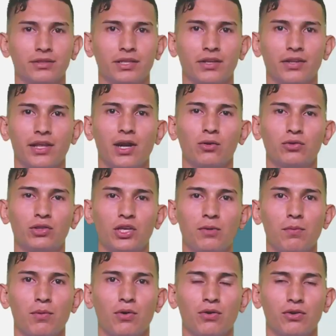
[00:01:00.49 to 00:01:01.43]
Tener
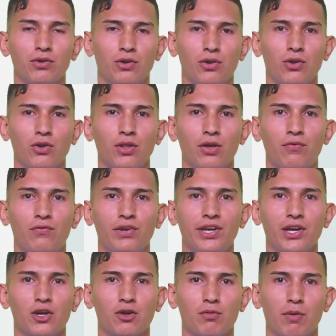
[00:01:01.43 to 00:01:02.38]
autismo no los
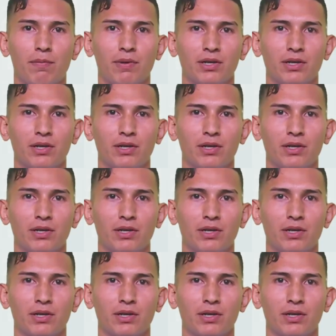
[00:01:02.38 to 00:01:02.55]
define como